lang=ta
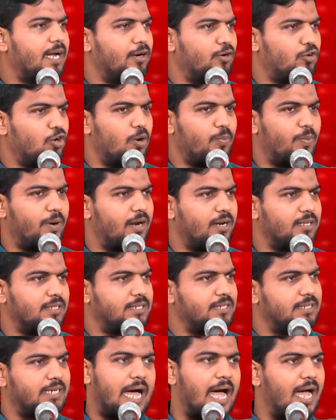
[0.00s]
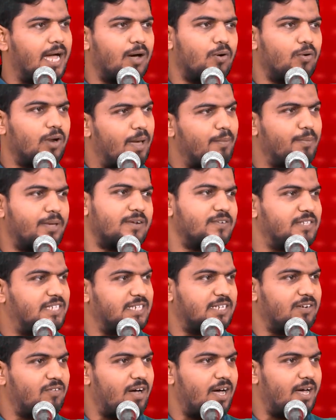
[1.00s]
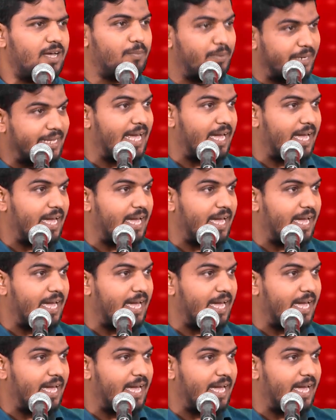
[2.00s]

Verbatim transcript: கண்ட்ரோல் பண்ணுறதுக்கு நாங்கள் ஒரு அமீரை வச்சுக்கவா இப்படி